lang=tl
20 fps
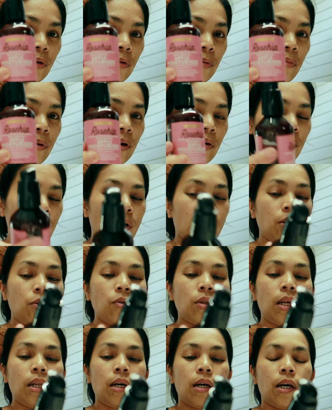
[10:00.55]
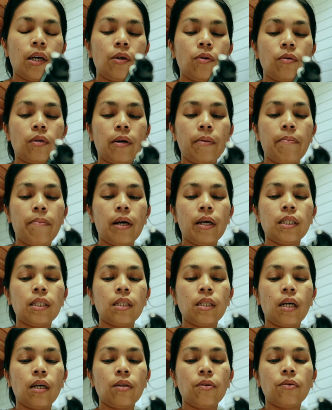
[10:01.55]
ako ba kung ano talaga yung the best
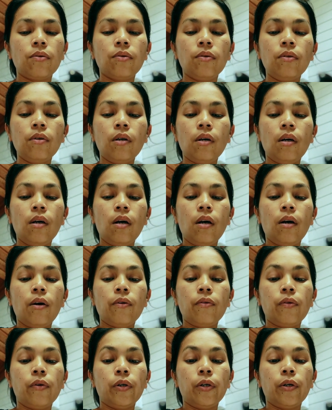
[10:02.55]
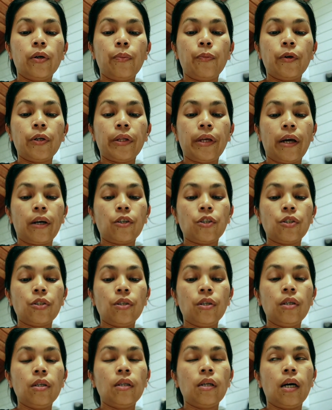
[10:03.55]
na ano for
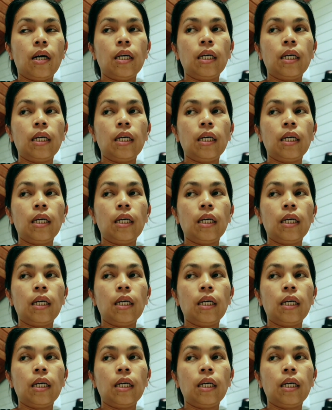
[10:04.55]
protection na